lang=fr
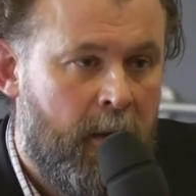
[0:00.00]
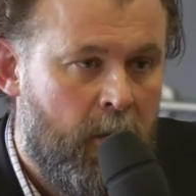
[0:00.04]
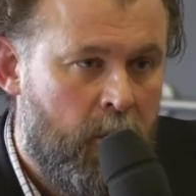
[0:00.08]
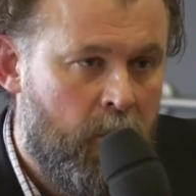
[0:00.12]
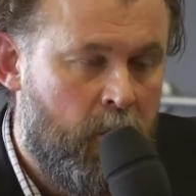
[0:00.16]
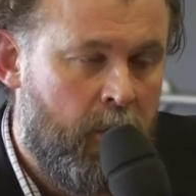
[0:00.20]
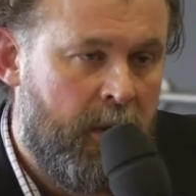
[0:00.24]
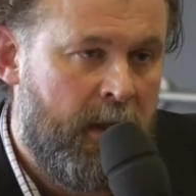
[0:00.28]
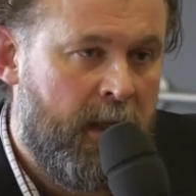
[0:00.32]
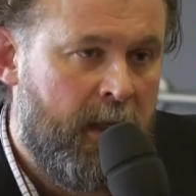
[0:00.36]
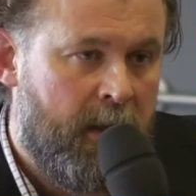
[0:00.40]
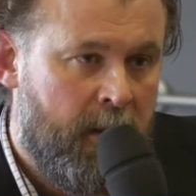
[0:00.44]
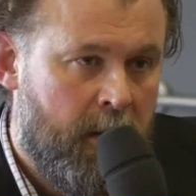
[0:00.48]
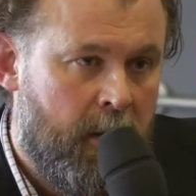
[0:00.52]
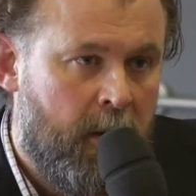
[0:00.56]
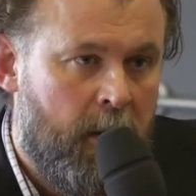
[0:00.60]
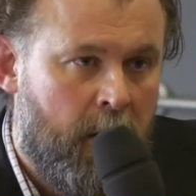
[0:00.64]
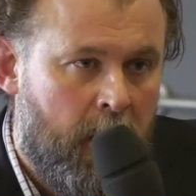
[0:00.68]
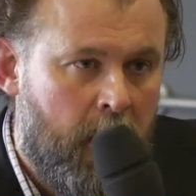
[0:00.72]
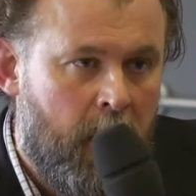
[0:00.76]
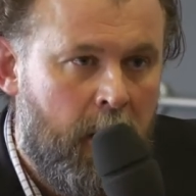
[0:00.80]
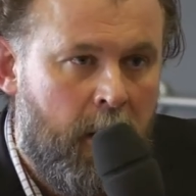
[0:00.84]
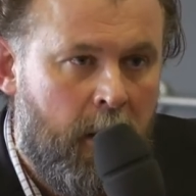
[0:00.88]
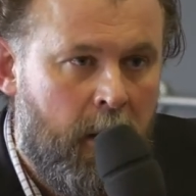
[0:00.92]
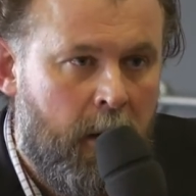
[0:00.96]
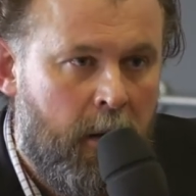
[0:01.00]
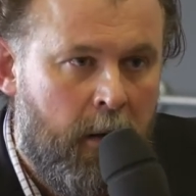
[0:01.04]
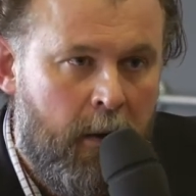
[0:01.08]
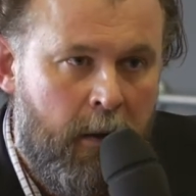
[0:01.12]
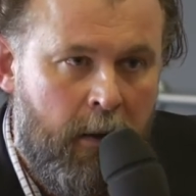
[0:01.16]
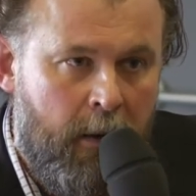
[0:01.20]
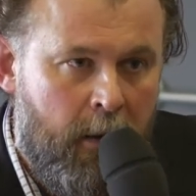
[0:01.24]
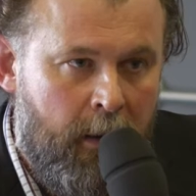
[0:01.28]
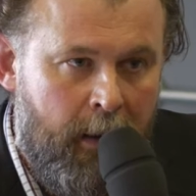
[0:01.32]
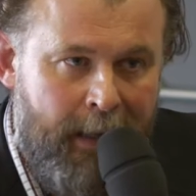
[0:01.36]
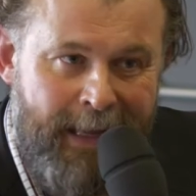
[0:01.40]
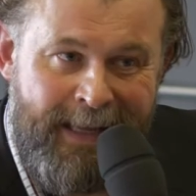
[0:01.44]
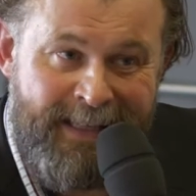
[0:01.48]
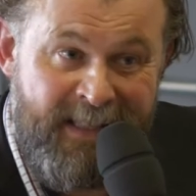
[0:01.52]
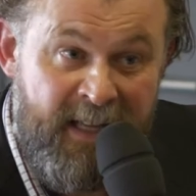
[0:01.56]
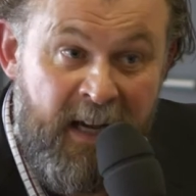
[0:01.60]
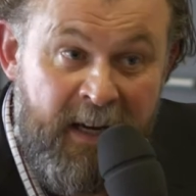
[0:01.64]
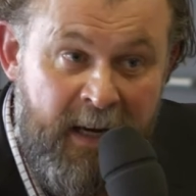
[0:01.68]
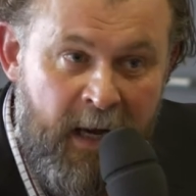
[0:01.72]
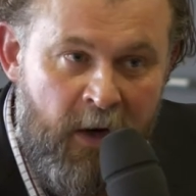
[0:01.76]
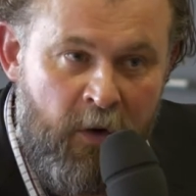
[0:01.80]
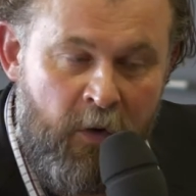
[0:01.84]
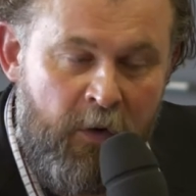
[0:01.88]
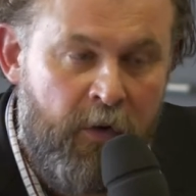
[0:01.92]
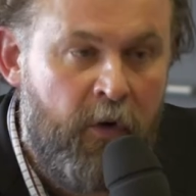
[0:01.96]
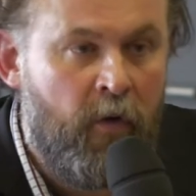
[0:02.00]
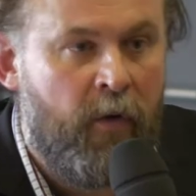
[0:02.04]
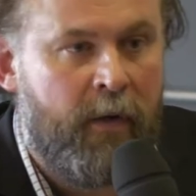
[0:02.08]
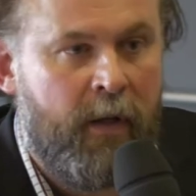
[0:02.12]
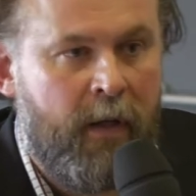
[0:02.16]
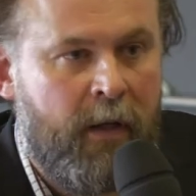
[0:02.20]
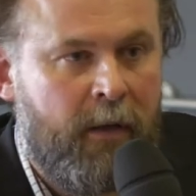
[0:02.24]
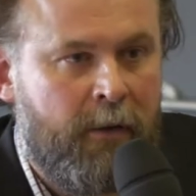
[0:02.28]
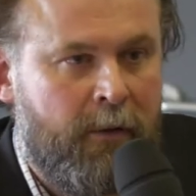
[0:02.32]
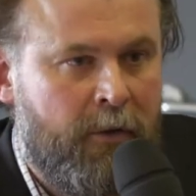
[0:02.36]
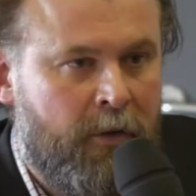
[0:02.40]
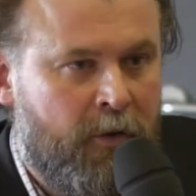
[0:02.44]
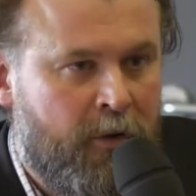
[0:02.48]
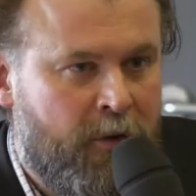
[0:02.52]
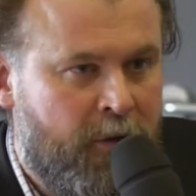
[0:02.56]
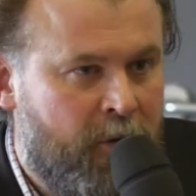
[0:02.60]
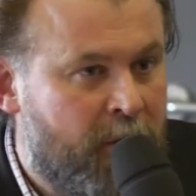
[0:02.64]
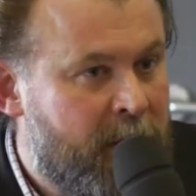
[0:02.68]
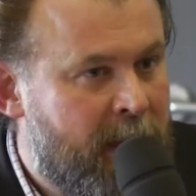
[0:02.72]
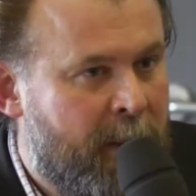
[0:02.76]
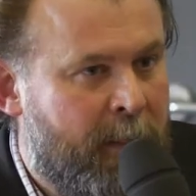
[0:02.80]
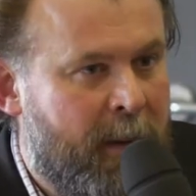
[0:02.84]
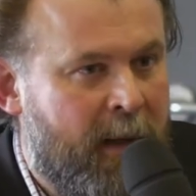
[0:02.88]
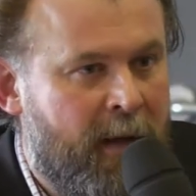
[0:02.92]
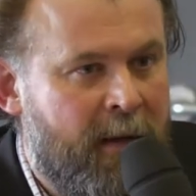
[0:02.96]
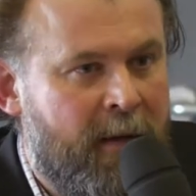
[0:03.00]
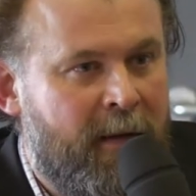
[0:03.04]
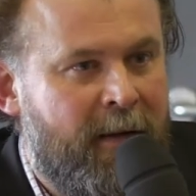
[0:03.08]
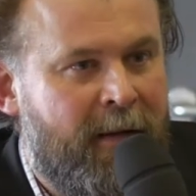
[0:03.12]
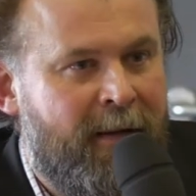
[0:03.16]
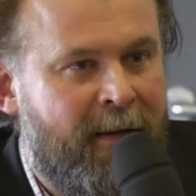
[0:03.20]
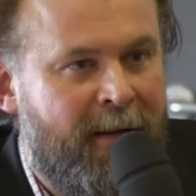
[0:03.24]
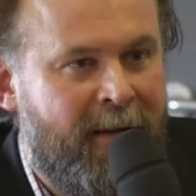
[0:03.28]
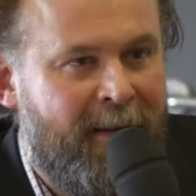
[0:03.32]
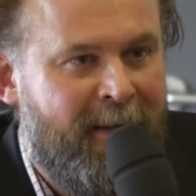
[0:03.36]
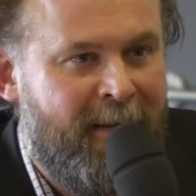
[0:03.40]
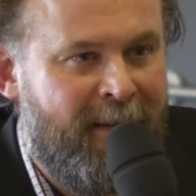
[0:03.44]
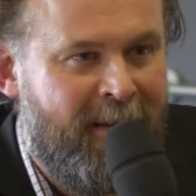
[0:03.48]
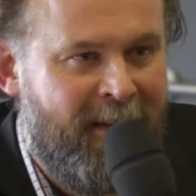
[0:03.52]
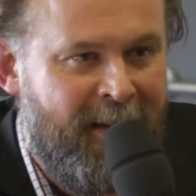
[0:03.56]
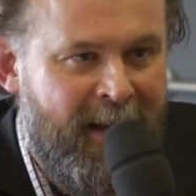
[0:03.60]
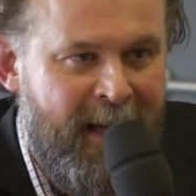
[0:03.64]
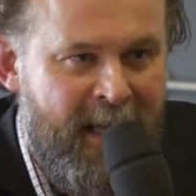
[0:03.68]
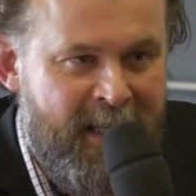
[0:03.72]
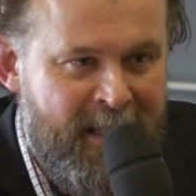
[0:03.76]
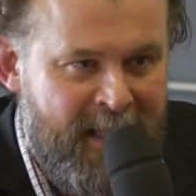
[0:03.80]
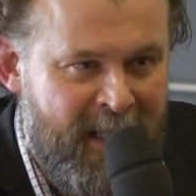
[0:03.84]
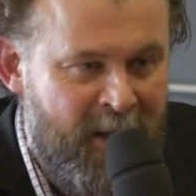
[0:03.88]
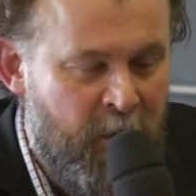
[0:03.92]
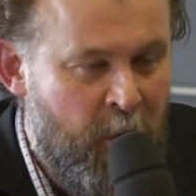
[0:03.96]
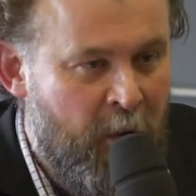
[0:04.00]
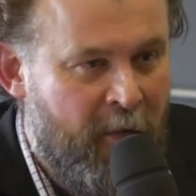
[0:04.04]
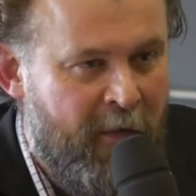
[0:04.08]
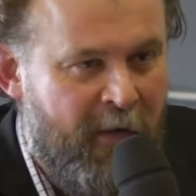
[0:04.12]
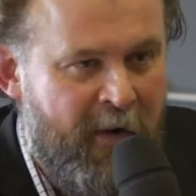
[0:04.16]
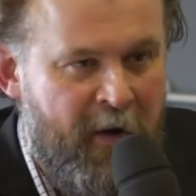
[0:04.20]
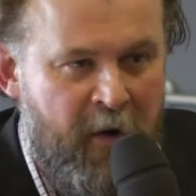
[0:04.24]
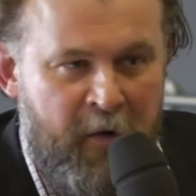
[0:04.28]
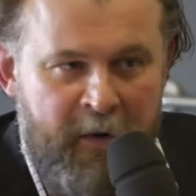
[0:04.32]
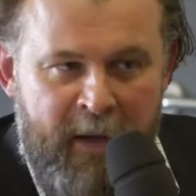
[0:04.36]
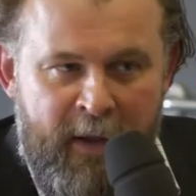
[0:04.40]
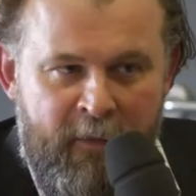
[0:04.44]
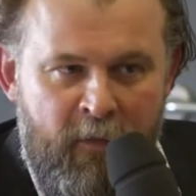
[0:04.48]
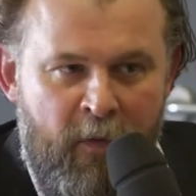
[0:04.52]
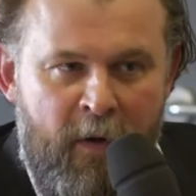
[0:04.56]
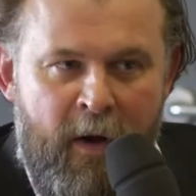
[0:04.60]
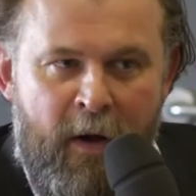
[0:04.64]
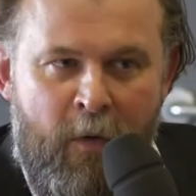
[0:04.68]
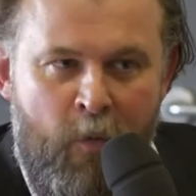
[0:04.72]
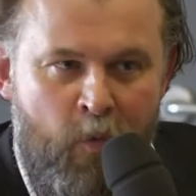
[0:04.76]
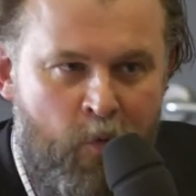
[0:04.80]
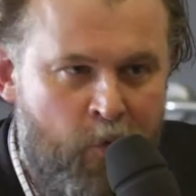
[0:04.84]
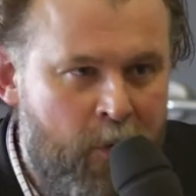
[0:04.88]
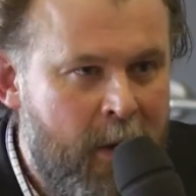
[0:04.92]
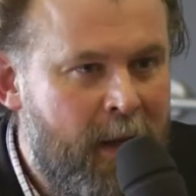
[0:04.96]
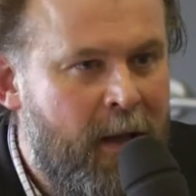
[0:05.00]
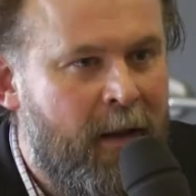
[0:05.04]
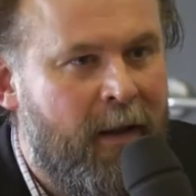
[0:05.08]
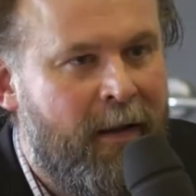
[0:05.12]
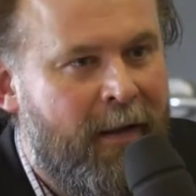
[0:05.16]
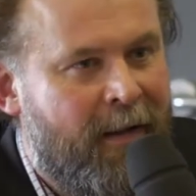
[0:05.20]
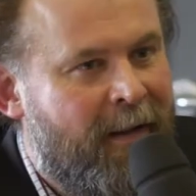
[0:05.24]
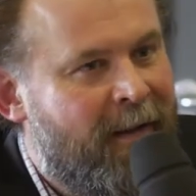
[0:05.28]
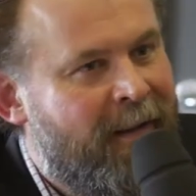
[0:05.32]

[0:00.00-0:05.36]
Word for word: Oui. Euh, est-ce qu'à Calogne, il y en a Je ne sais pas. Euh, est-ce qu'il devrait y en avoir Oui.